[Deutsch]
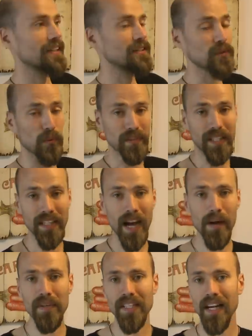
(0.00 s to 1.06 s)
So, dann
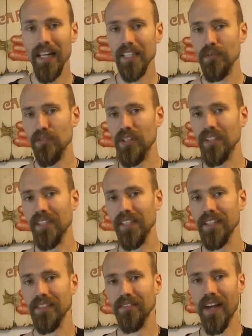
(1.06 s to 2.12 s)
habe ich ja letztes Mal schon
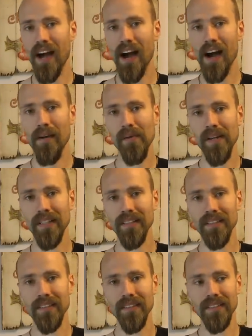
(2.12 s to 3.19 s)
erzählt, wir
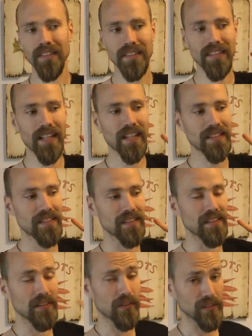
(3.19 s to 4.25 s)
haben das
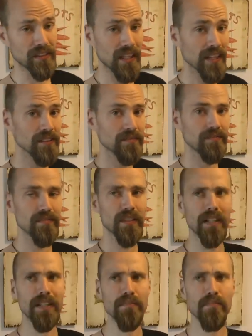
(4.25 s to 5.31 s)
erste Konzert
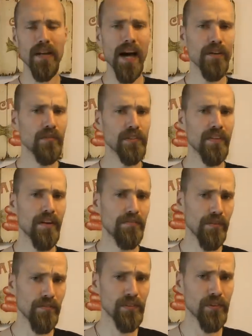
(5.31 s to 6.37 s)
in Planung und zwar am
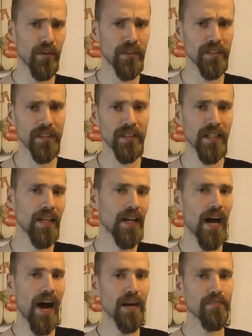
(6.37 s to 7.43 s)
5.9.
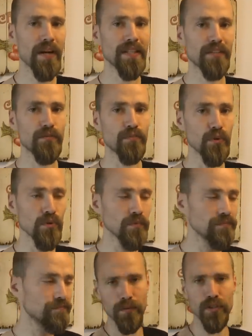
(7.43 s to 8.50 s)
Unpainted Blue.
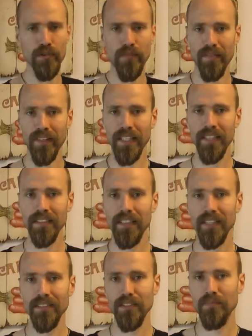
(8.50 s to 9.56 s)
Habe ich schon mal verlinkt.
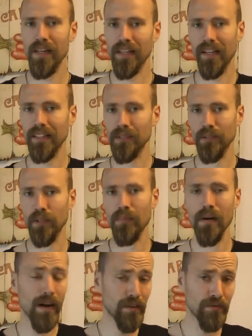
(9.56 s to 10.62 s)
Letztes Mal kann ich diesmal
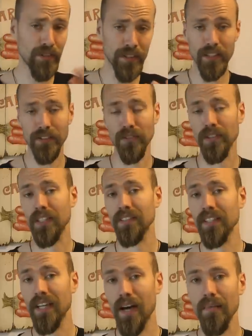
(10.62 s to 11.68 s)
nochmal machen, für die, die es noch nicht
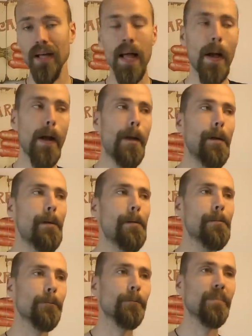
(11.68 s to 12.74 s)
gesehen haben.
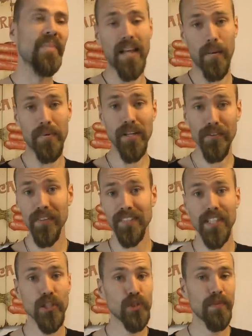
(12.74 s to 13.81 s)
Mm, ja, bin ich auf jeden Fall
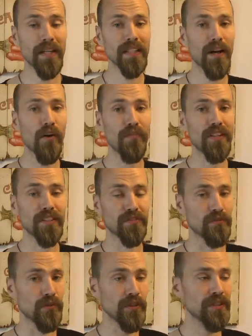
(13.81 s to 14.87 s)
sehr gespannt drauf, wie das
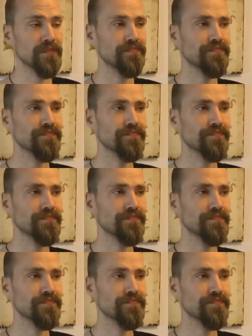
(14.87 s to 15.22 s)
wird.